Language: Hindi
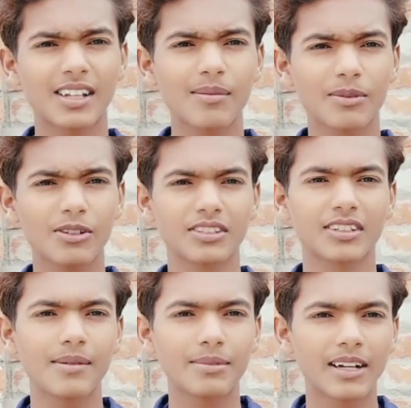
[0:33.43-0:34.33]
चैनल पर
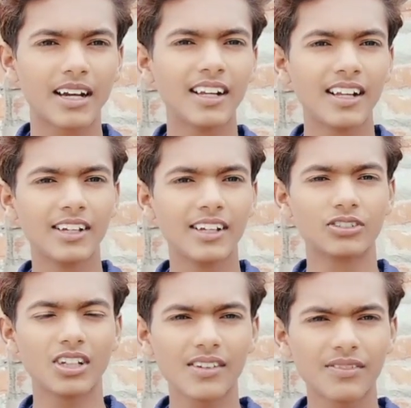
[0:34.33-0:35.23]
सब्सक्राइब करना तो
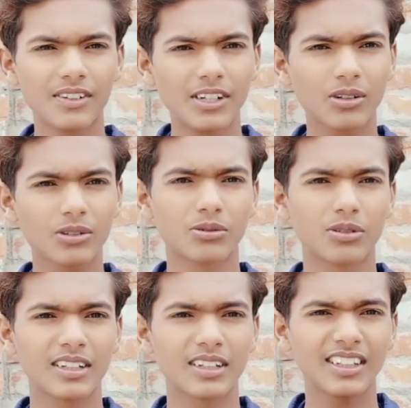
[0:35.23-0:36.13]
चलिए वीडियो को शुरू
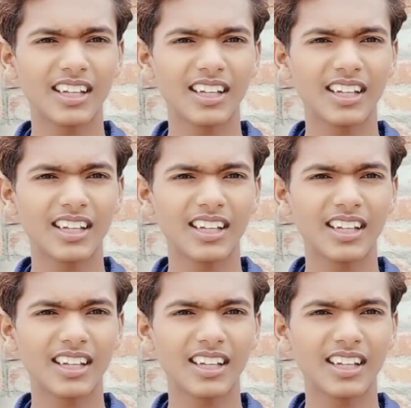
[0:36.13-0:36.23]
करते